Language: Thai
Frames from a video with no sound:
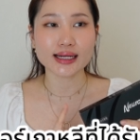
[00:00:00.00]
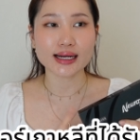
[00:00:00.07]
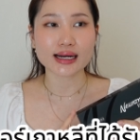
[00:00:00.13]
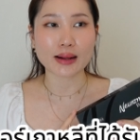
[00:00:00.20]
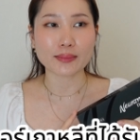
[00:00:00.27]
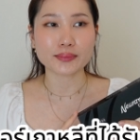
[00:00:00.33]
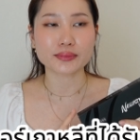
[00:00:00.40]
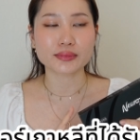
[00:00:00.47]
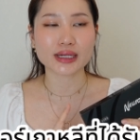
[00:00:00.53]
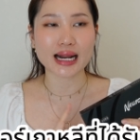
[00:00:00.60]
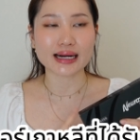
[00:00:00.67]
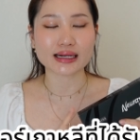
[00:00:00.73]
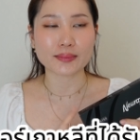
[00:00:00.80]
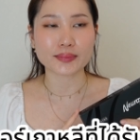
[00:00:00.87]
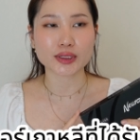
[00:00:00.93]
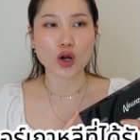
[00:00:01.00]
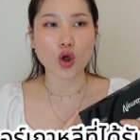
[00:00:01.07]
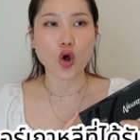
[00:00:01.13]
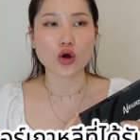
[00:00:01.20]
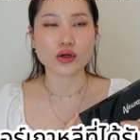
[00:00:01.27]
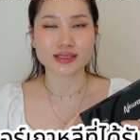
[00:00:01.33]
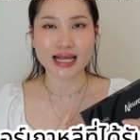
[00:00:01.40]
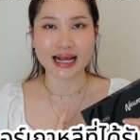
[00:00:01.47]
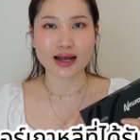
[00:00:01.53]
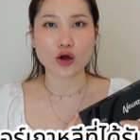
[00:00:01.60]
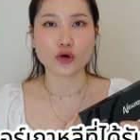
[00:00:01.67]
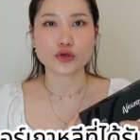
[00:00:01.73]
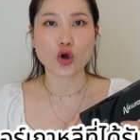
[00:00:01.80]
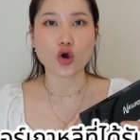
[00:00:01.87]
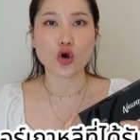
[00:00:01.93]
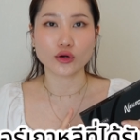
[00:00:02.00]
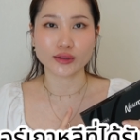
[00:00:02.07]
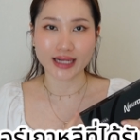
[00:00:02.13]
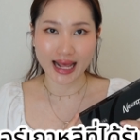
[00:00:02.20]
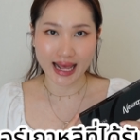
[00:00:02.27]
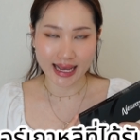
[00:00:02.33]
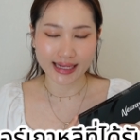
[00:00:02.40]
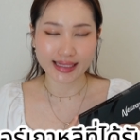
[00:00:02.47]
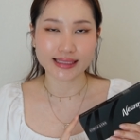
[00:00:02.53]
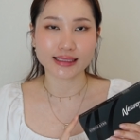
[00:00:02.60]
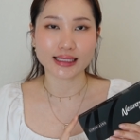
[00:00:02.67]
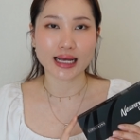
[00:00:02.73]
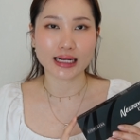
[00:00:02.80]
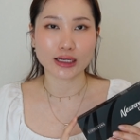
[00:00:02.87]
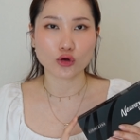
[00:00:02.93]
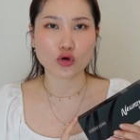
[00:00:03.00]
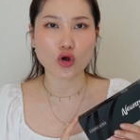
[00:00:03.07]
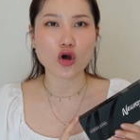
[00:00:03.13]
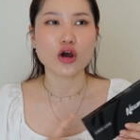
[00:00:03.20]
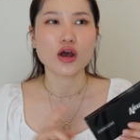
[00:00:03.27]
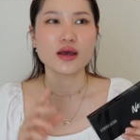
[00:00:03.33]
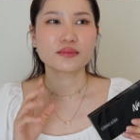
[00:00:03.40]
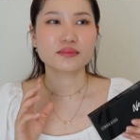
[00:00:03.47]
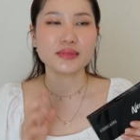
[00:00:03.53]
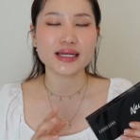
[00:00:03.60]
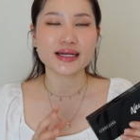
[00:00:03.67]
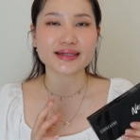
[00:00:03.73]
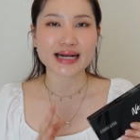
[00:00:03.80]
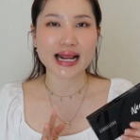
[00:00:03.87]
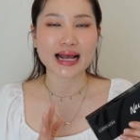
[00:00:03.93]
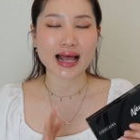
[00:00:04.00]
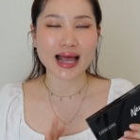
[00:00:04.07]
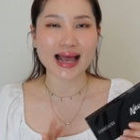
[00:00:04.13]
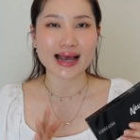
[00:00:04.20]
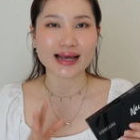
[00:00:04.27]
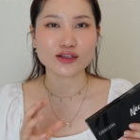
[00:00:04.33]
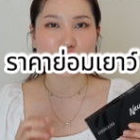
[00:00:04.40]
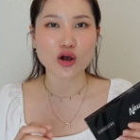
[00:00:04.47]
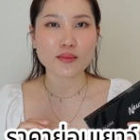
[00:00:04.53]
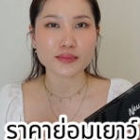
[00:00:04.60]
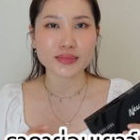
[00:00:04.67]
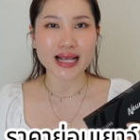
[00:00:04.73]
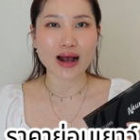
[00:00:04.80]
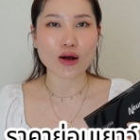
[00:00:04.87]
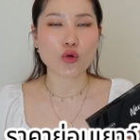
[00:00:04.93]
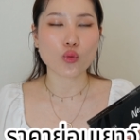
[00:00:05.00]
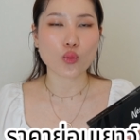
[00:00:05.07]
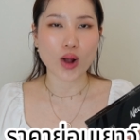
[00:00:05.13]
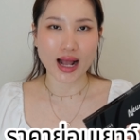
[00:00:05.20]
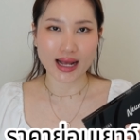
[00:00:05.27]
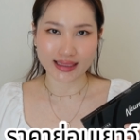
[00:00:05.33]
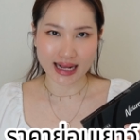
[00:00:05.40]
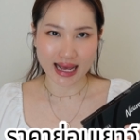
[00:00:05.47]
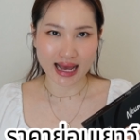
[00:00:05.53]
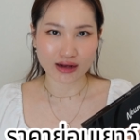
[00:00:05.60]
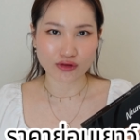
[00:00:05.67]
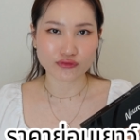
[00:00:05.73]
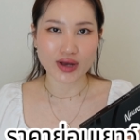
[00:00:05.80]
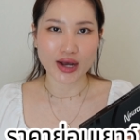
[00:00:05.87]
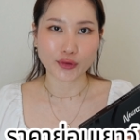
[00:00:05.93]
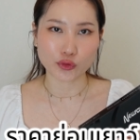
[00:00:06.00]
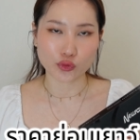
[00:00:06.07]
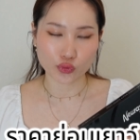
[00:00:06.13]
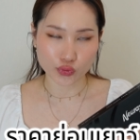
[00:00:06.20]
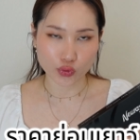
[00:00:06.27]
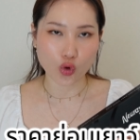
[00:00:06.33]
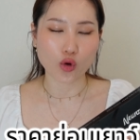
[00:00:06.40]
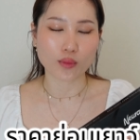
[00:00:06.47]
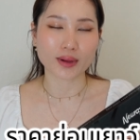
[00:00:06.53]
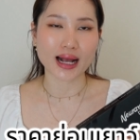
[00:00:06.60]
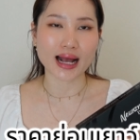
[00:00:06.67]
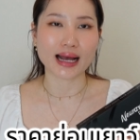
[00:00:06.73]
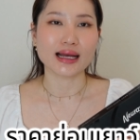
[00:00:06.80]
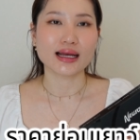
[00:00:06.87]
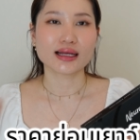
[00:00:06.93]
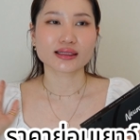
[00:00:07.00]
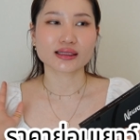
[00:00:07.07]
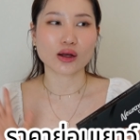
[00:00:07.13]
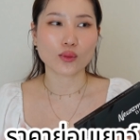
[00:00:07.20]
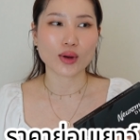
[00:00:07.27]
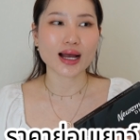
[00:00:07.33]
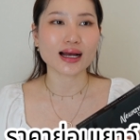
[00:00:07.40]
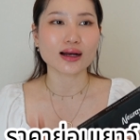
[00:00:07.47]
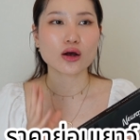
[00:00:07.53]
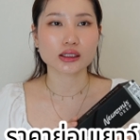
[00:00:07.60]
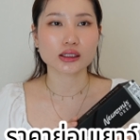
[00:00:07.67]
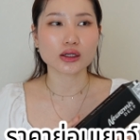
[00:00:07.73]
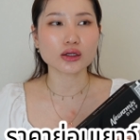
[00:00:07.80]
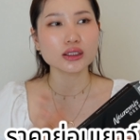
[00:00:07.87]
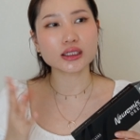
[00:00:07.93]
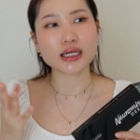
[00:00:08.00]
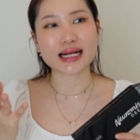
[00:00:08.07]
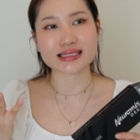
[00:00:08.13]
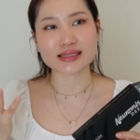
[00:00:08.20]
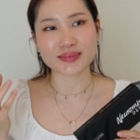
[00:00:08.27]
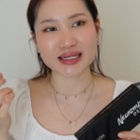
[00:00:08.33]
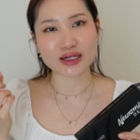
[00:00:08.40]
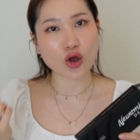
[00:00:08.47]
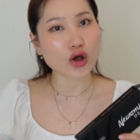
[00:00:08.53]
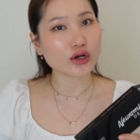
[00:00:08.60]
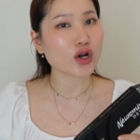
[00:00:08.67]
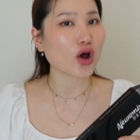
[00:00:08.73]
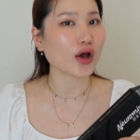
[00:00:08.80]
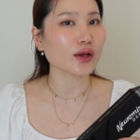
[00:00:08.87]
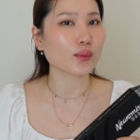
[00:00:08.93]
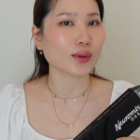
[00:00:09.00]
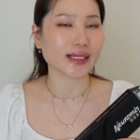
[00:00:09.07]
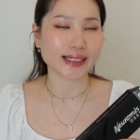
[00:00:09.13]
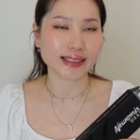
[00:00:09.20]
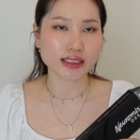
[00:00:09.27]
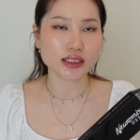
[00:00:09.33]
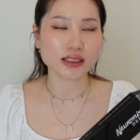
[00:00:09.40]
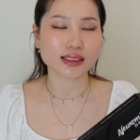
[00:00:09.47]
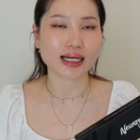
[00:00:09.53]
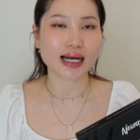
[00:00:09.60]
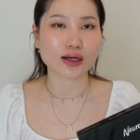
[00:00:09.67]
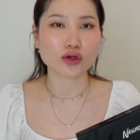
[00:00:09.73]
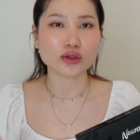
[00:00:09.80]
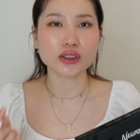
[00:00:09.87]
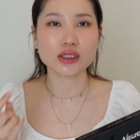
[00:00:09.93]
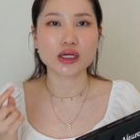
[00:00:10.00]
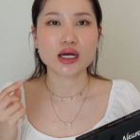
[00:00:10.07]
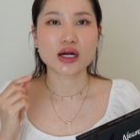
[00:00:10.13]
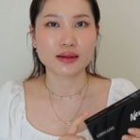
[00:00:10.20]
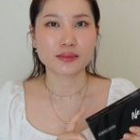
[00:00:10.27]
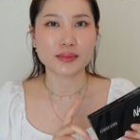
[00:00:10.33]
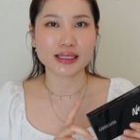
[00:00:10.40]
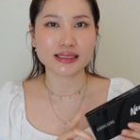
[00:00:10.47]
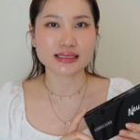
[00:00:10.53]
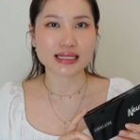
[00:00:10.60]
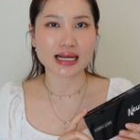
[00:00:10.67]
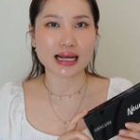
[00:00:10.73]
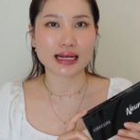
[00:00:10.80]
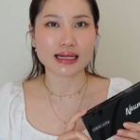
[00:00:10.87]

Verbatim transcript: ได้รับการรับรองจากออยไทยนะคะแล้วก็มีราคาย่อมเยาวกว่าทางฝั่งยุโรปค่ะแต่ว่าก็คืออาจจะเป็นข้อด้อยส่วนหนึ่งนะคะก็คือมันจะ